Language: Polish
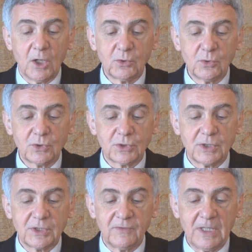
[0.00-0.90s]
Otóż
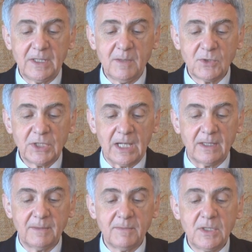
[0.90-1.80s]
z wielkim
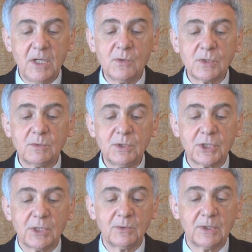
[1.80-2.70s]
żalem nie
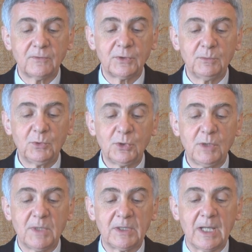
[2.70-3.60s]
usłyszę w tym
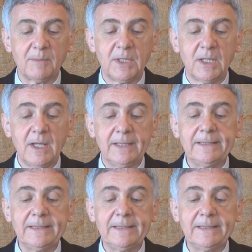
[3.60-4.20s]
drugim etapie